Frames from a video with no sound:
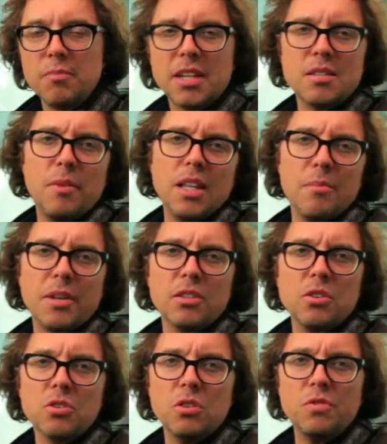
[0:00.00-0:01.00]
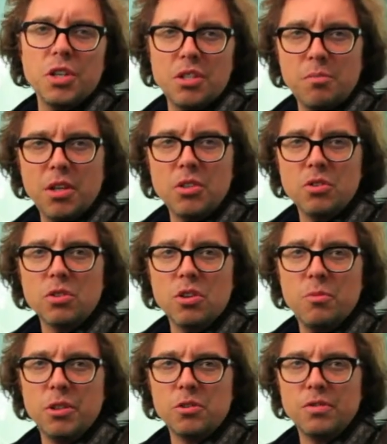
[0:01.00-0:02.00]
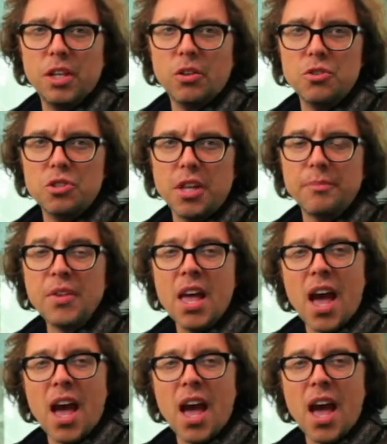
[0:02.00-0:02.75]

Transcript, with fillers: Maksymalna prędkość to 250 km na godzinę.